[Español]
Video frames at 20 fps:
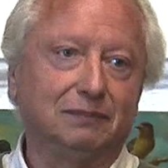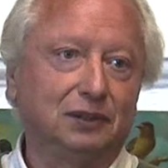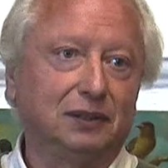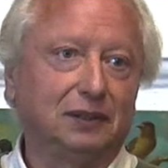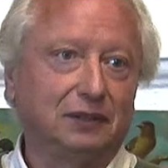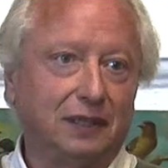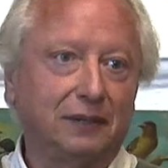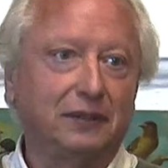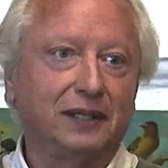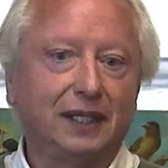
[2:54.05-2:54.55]

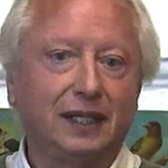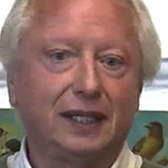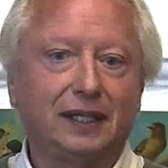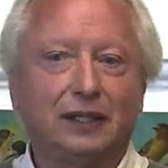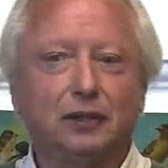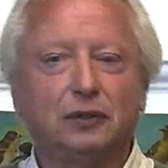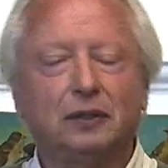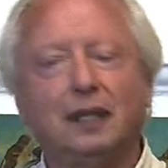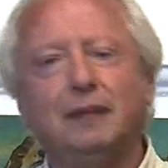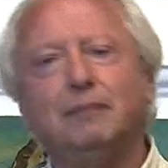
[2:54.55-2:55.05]
porque yo la verdad que
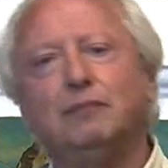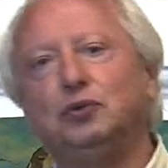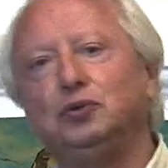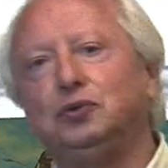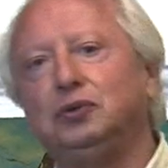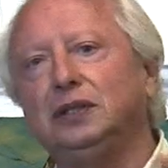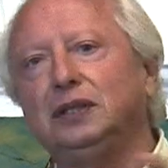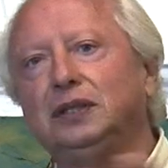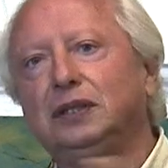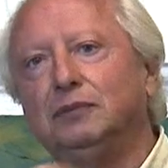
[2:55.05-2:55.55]
quiero tener
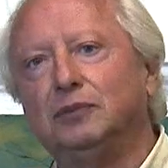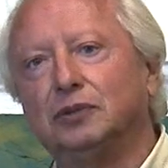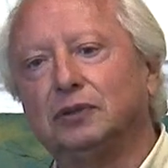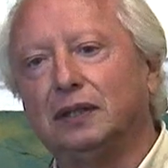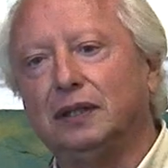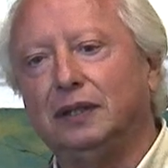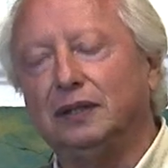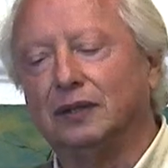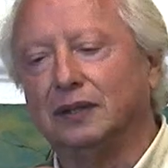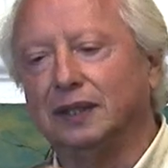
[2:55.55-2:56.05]
muchísimos
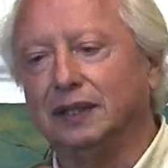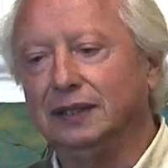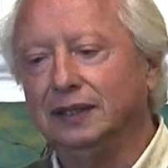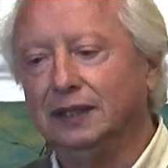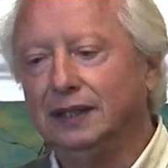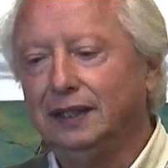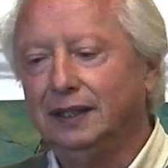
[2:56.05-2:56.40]
seguidores.